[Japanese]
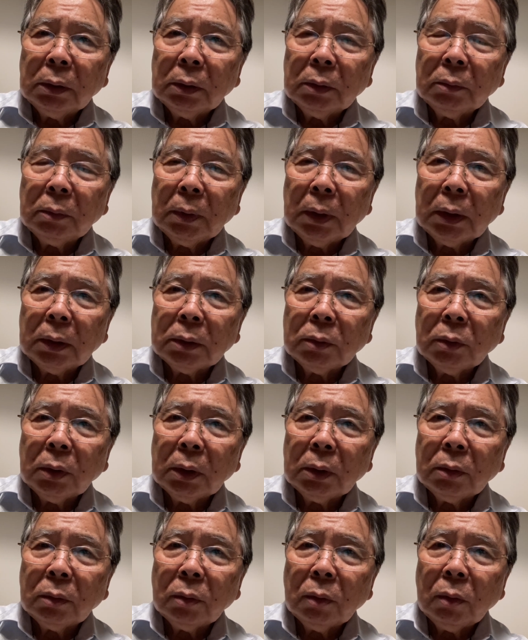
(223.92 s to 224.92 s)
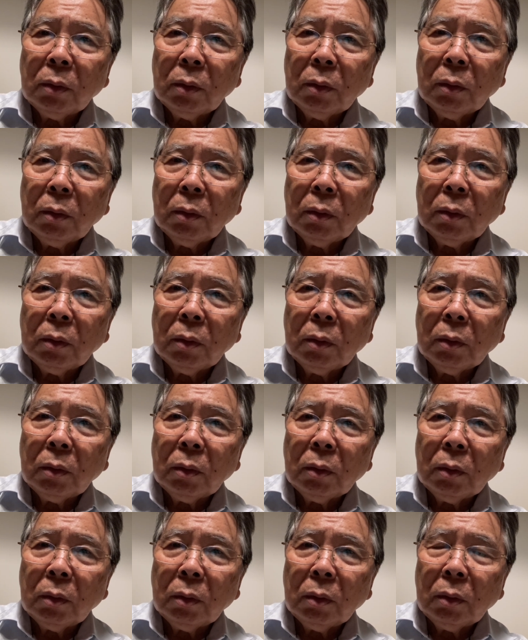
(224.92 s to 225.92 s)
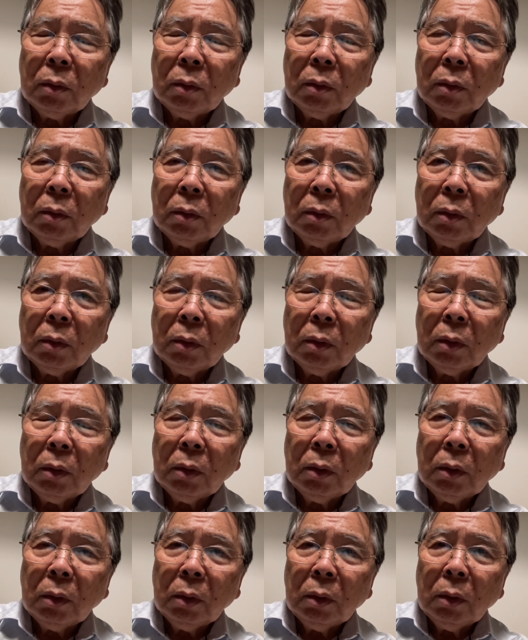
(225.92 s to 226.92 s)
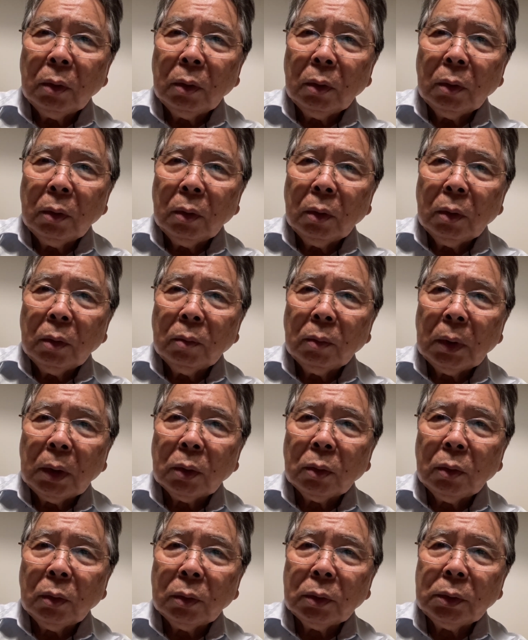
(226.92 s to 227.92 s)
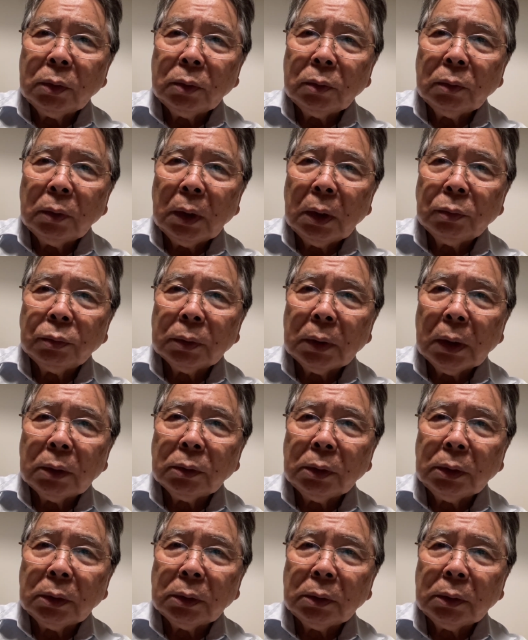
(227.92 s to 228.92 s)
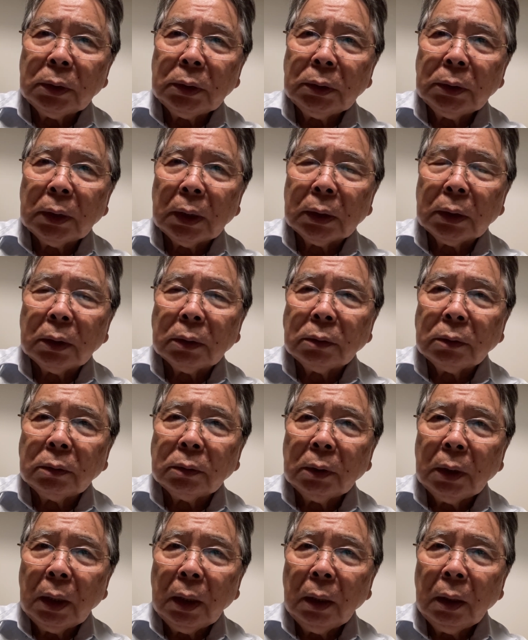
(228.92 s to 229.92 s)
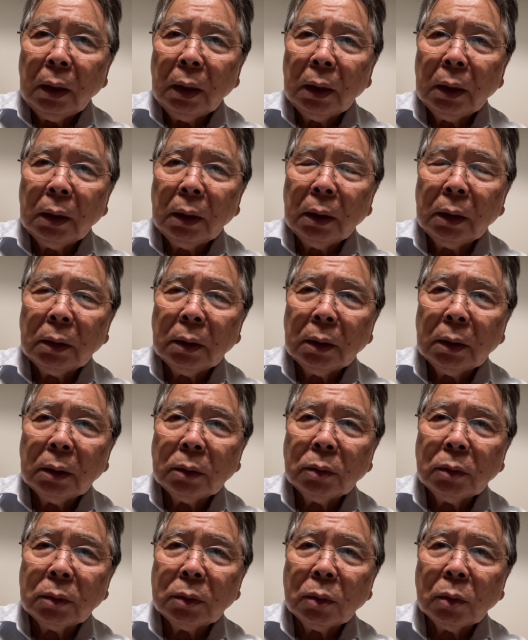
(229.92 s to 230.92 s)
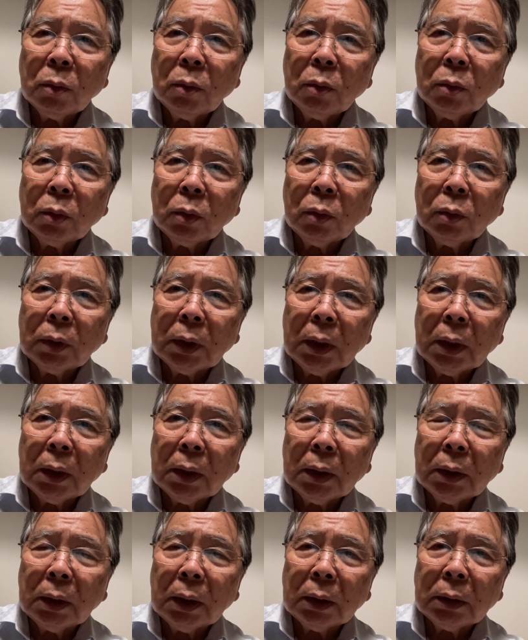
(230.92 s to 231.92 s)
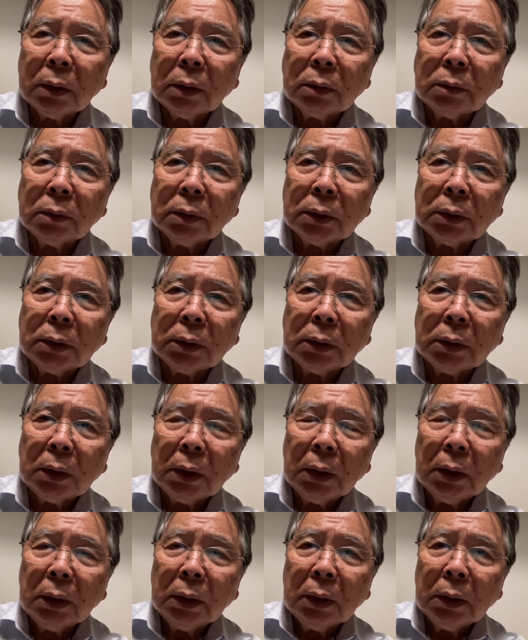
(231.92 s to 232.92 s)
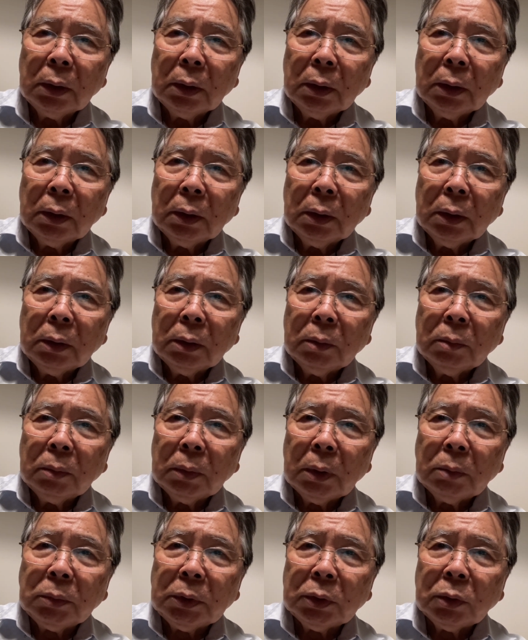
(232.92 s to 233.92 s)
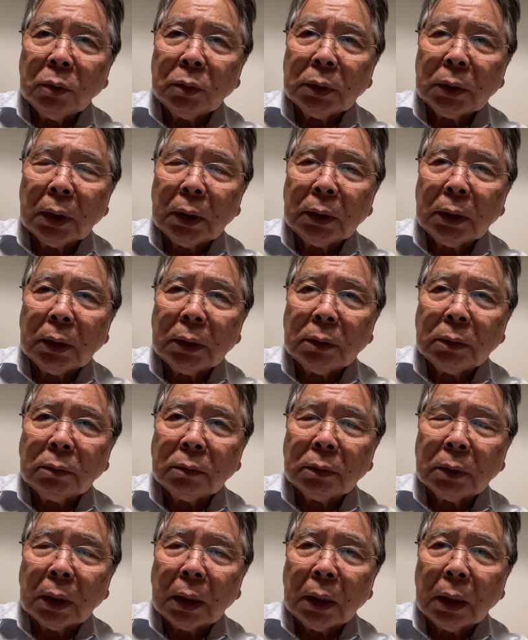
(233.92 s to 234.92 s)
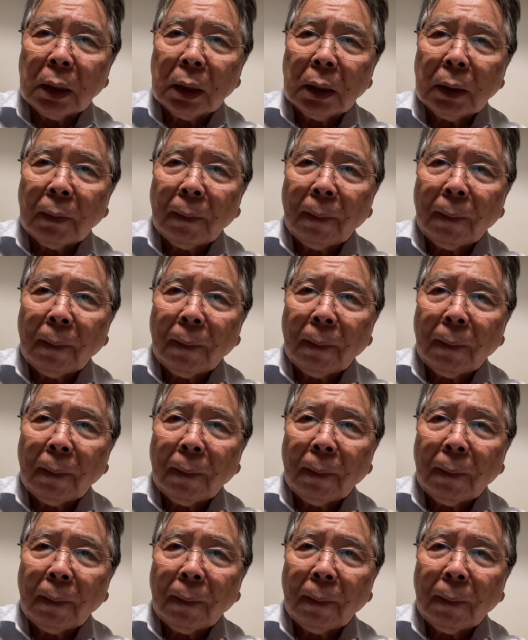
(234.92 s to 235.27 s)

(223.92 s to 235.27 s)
まあそれとまあ呼吸が深くゆっくりになってくるねそうすると心穏やかになってくるしまあ見通しが出てくるから